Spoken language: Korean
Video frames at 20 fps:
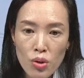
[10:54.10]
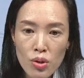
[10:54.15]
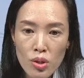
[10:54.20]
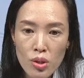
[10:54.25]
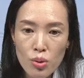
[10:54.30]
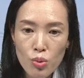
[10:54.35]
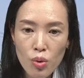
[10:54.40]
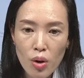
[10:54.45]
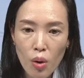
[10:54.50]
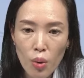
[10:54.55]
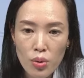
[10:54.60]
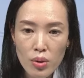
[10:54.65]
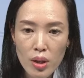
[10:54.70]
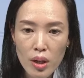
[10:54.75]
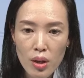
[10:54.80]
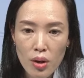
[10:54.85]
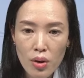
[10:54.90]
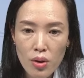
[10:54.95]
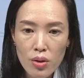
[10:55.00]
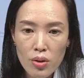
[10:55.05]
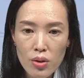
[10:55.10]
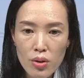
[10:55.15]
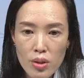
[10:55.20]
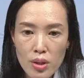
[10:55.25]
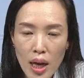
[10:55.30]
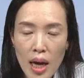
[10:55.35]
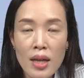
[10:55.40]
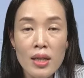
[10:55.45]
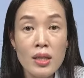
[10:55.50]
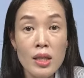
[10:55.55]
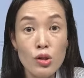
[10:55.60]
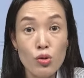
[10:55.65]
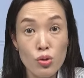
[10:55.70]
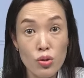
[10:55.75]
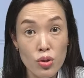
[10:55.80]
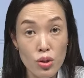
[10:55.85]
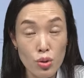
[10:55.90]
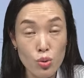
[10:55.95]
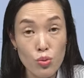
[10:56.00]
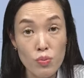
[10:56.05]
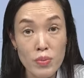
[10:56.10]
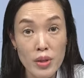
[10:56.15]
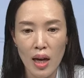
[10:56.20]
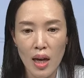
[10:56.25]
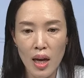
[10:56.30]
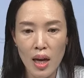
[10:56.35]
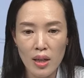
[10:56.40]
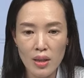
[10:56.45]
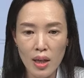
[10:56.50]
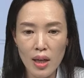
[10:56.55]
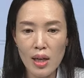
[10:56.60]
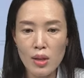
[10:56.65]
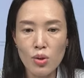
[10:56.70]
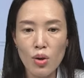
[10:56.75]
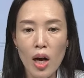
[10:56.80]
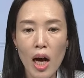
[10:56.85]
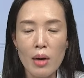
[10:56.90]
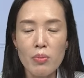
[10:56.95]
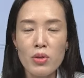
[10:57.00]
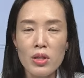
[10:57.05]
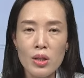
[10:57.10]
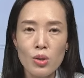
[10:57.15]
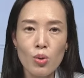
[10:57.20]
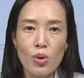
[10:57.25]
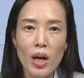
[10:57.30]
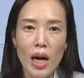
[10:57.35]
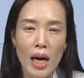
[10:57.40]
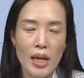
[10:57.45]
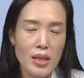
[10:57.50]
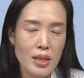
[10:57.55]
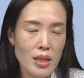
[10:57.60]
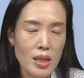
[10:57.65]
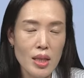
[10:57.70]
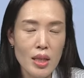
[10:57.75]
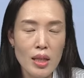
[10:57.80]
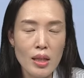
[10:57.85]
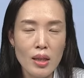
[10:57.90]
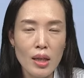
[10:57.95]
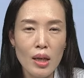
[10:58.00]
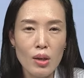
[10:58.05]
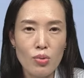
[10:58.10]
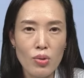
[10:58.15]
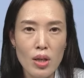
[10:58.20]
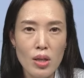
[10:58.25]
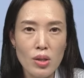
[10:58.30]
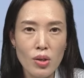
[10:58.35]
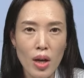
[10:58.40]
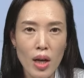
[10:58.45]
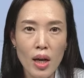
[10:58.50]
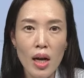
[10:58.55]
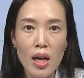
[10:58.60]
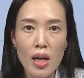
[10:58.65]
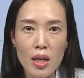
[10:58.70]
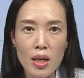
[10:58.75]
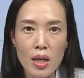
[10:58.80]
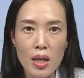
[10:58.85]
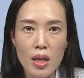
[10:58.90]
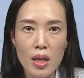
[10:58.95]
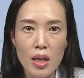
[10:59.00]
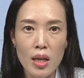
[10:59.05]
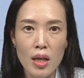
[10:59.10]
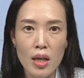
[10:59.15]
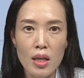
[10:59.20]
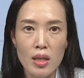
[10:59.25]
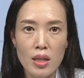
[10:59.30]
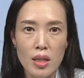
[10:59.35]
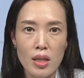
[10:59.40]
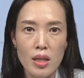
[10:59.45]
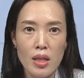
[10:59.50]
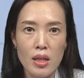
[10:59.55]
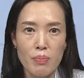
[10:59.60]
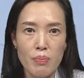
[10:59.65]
신호가 어때요? 상시 유턴 신호입니다. 따라서 가흥신호랑 같이 있다고 해서 헷갈리실